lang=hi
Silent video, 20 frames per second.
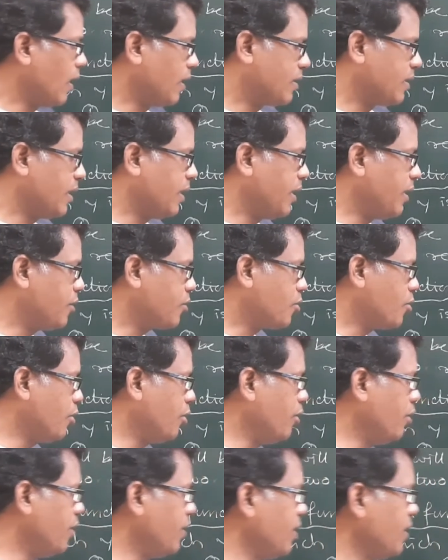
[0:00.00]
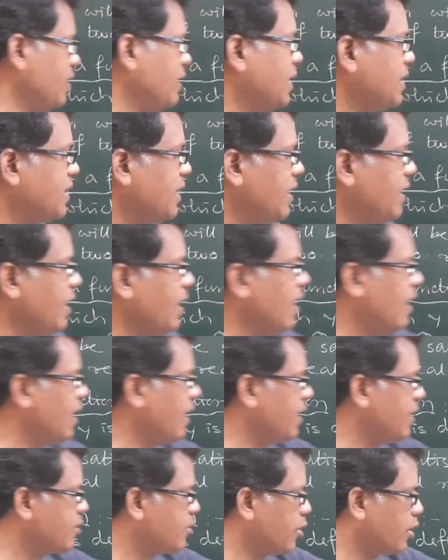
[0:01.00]
अच्छा इसको जैसे
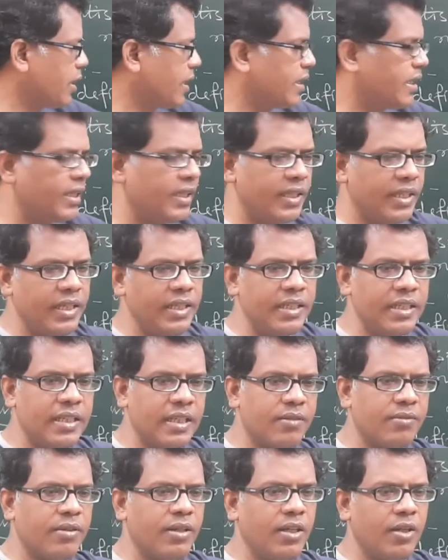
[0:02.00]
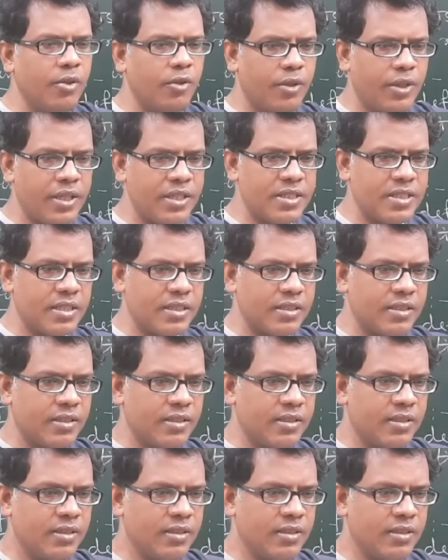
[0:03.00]
यहाँ इसको कहते हैं इंटरवल नोटेशन